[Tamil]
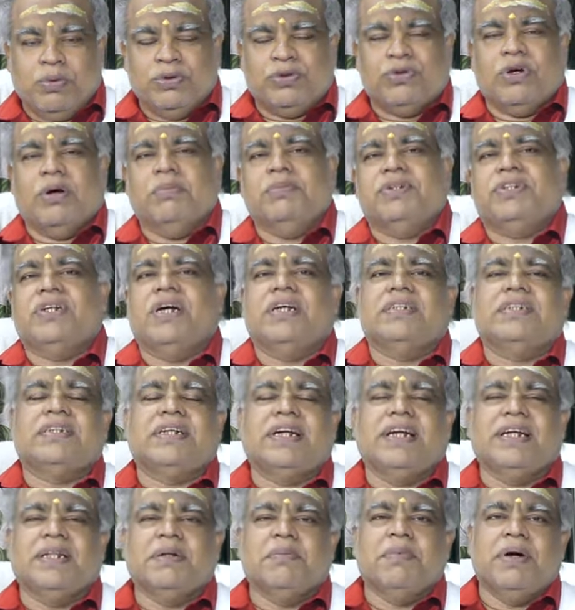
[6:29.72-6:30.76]
சுவாமி
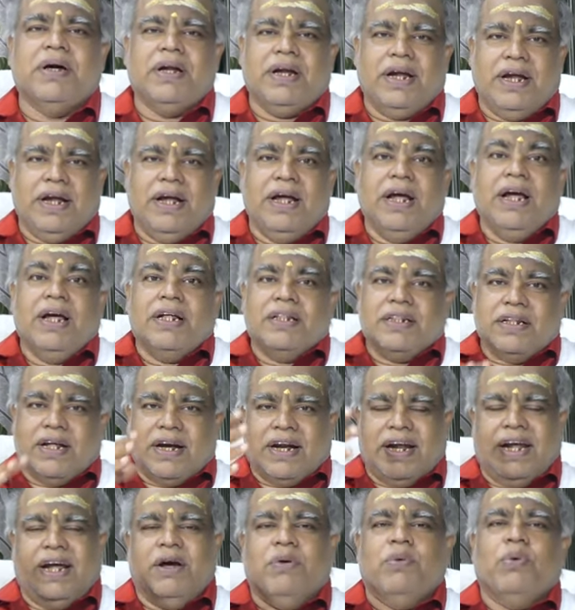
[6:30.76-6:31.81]
சாஸ்திரி அந்த மாதிரி
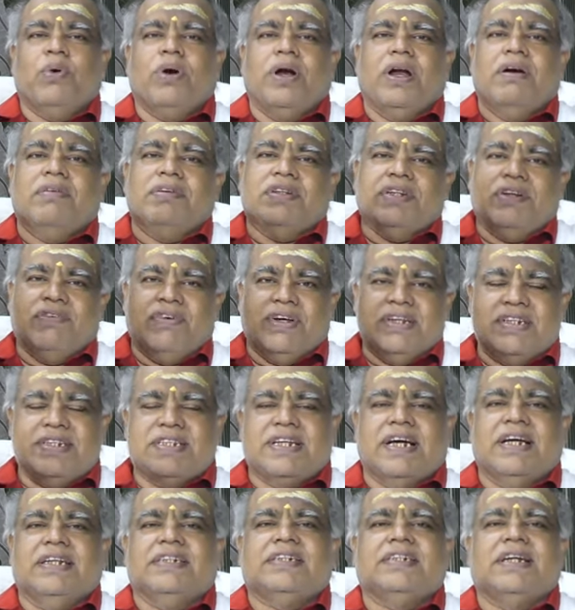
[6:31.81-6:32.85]
நிறைய ஊரில் வந்து வைஸ்
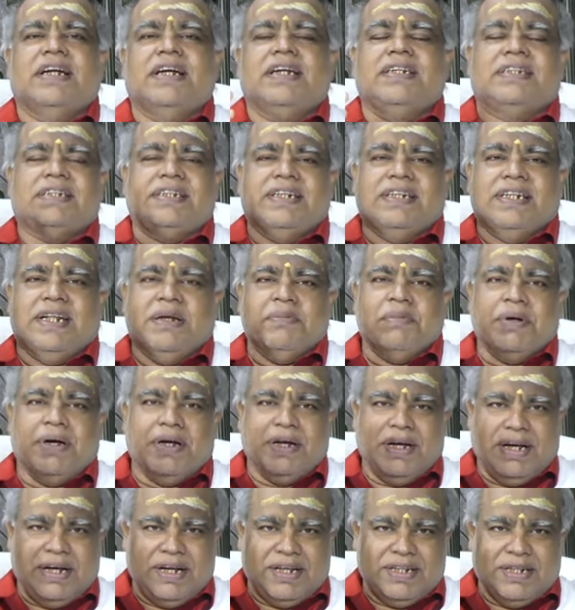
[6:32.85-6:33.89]
சான்சலர்ஸ் அதே
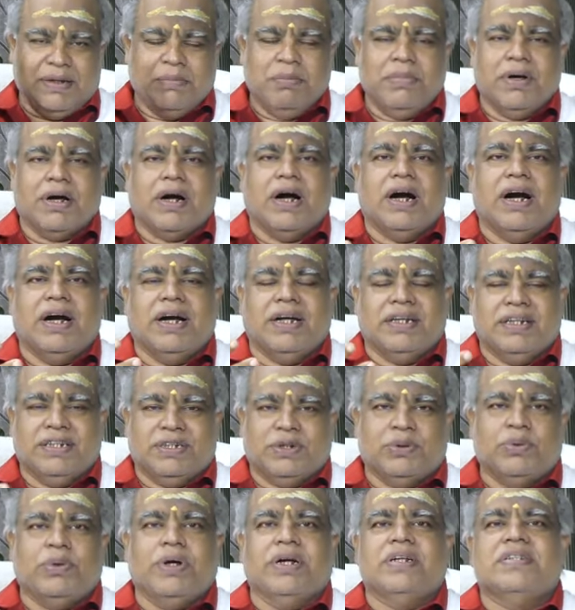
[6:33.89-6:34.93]
மாதிரி நம்ம காலேஜ்
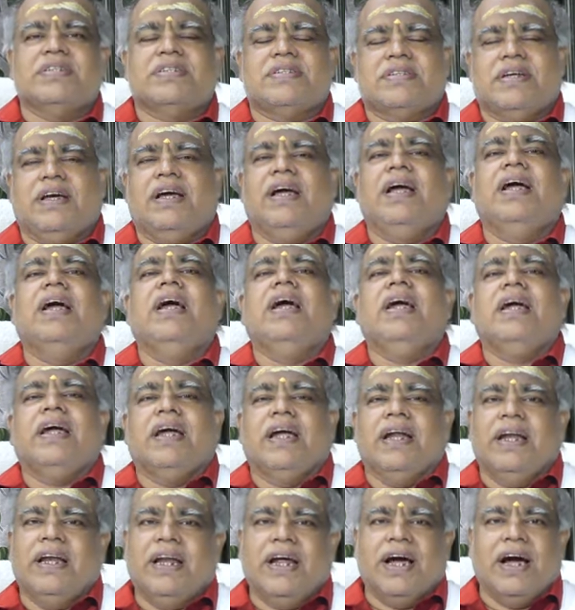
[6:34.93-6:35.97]
ஸ்டூடெண்ட்ஸு
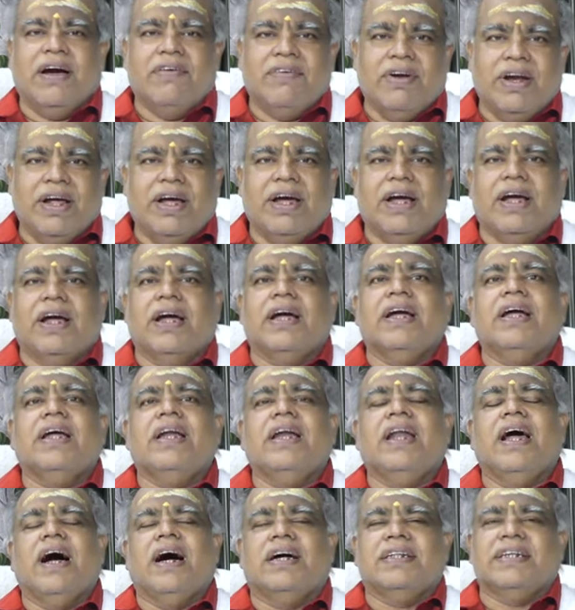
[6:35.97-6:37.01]
இந்தியாவில்
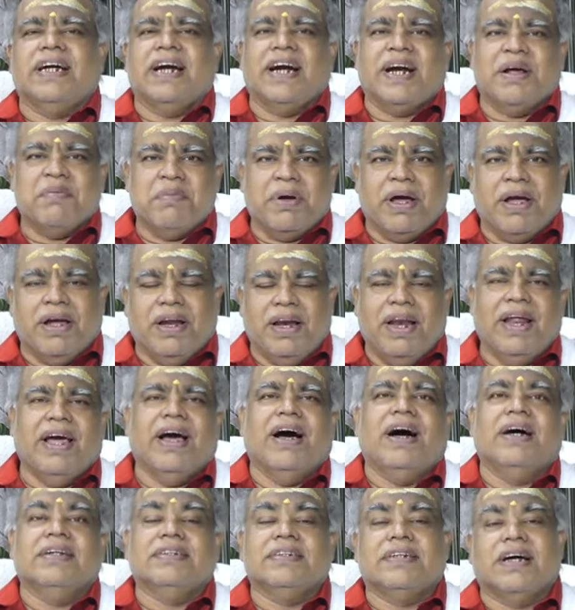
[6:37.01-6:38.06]
இல்லாத இடமே இல்லை
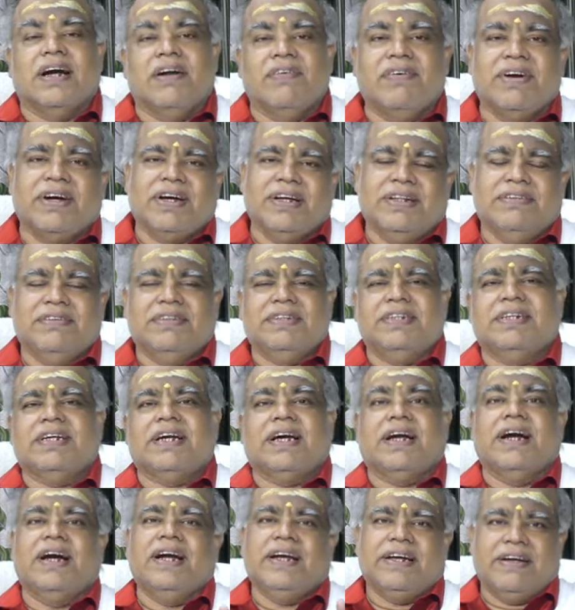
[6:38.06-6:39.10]
அந்த அளவுக்கு இது வந்து
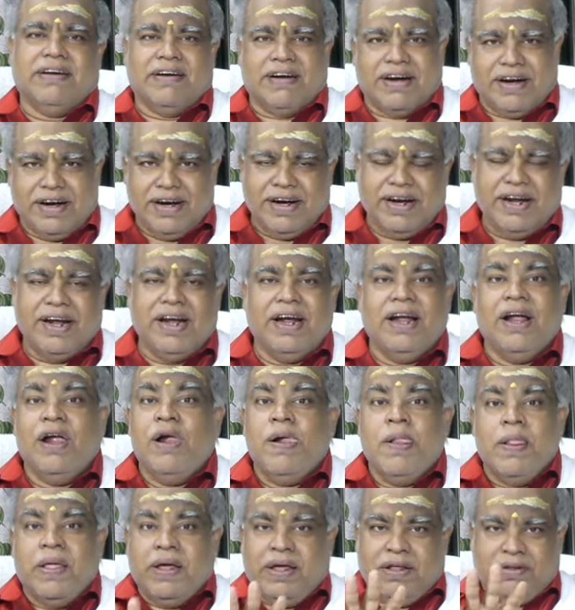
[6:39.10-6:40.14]
ஹெரிடிட்டாரியலி
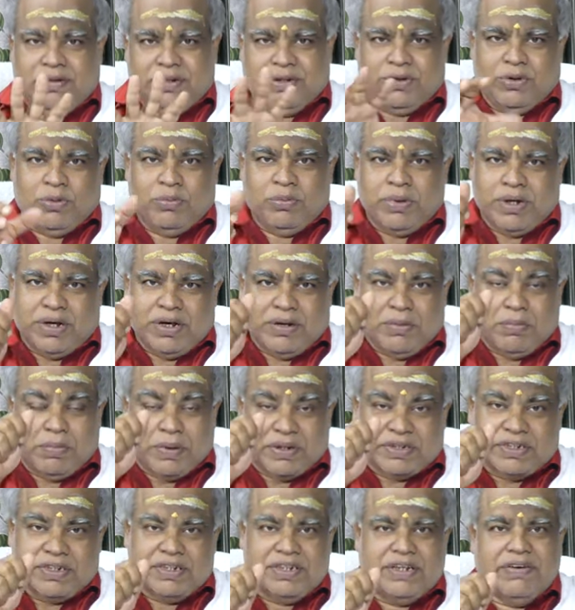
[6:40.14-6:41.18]
இது வந்து ரொம்ப
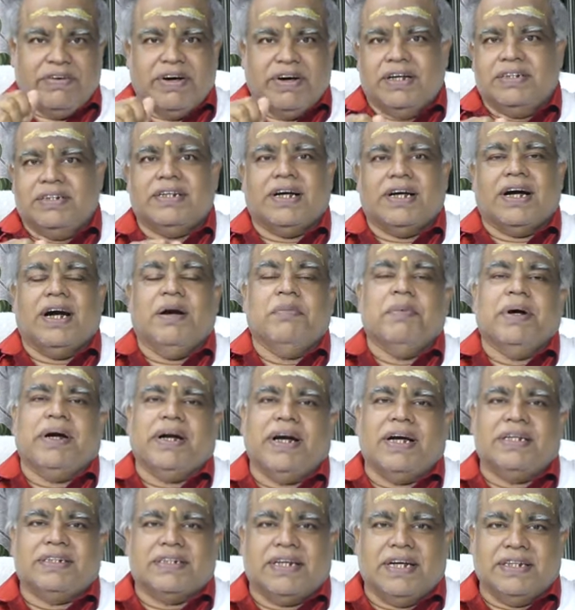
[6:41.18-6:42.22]
பிரசித்தி வாய்ந்த காலம்
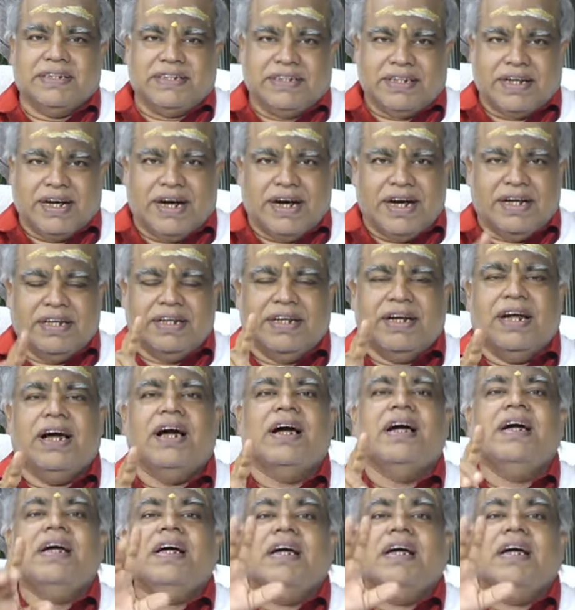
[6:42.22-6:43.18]
மெட்ராஸ் சான்ஸ்கிரிட் காலேஜ்னால்